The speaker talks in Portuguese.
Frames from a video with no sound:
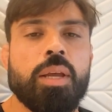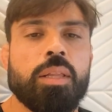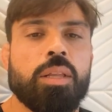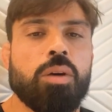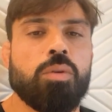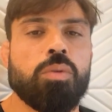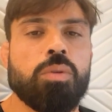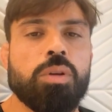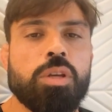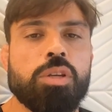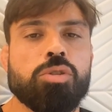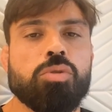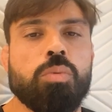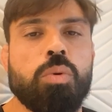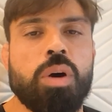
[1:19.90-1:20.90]
Então,
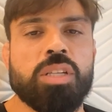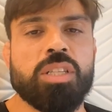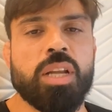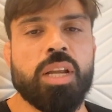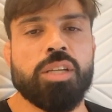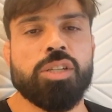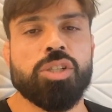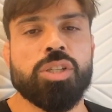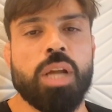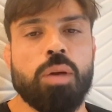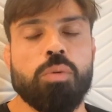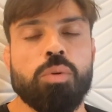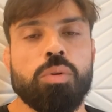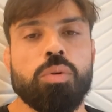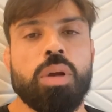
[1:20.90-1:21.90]
isso mostra que a gente está
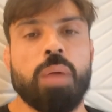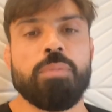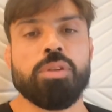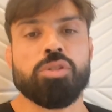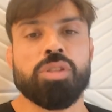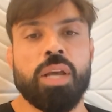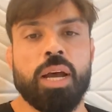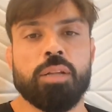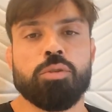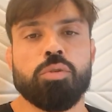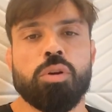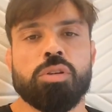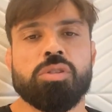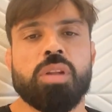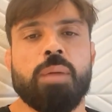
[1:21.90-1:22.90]
no, no, caminho certo, que
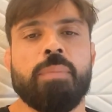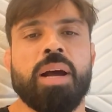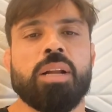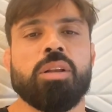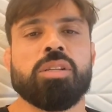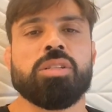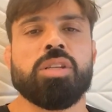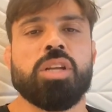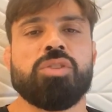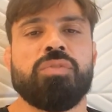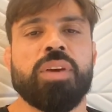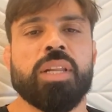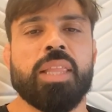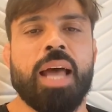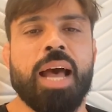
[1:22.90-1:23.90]
o nosso trabalho é, de
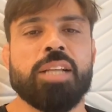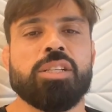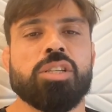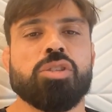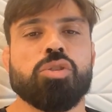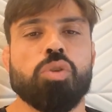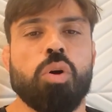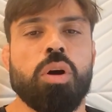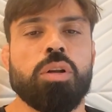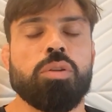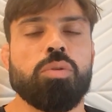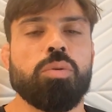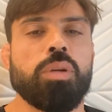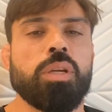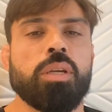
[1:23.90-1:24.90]
verdade, é
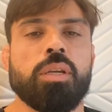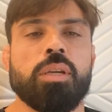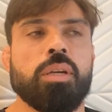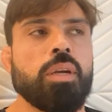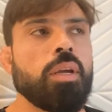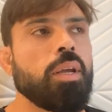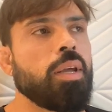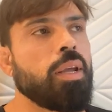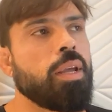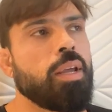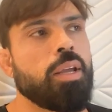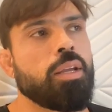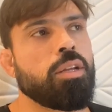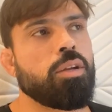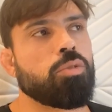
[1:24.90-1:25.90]
sólido e,
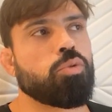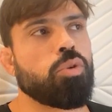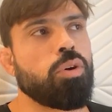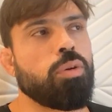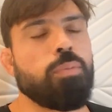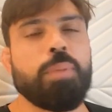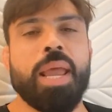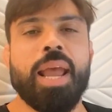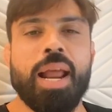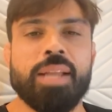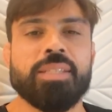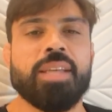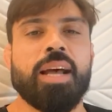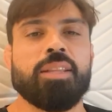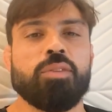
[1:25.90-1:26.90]
e eu estou bem
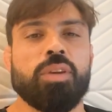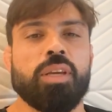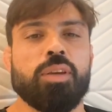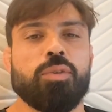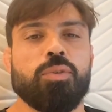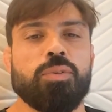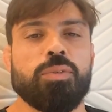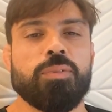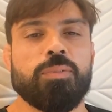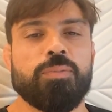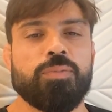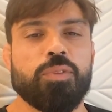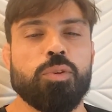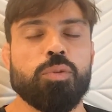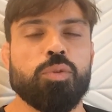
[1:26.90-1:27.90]
realizado aí com,
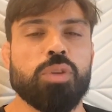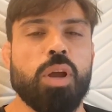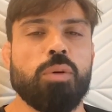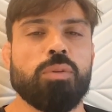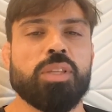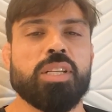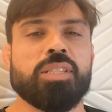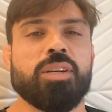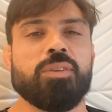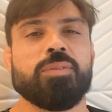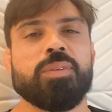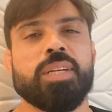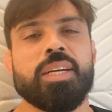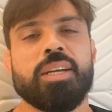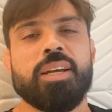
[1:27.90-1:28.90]
com tudo que aconteceu.
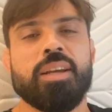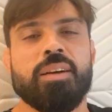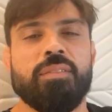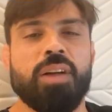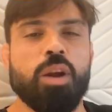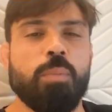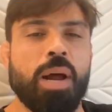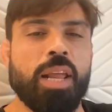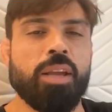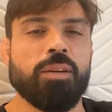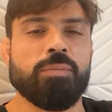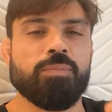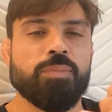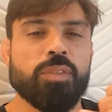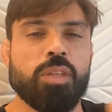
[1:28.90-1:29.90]
Valeu, Marinho.
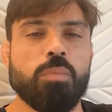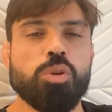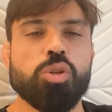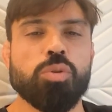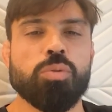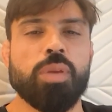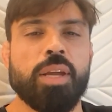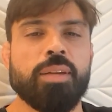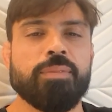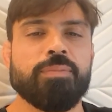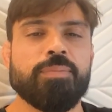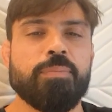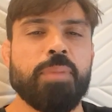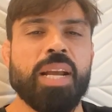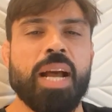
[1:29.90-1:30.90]
Tamo junto aí.
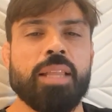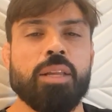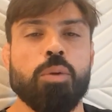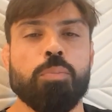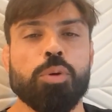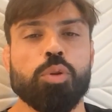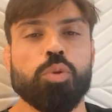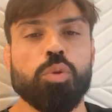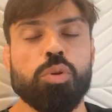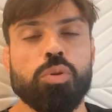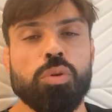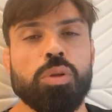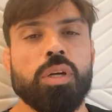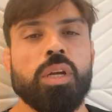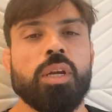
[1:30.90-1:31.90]
Obrigadão por
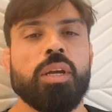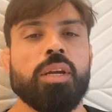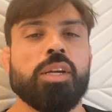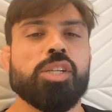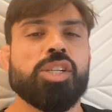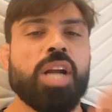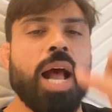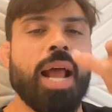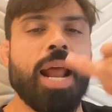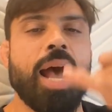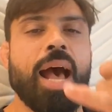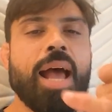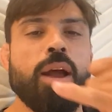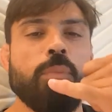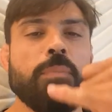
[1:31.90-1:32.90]
tudo.
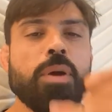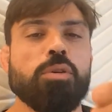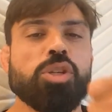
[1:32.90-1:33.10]
Xará é o meu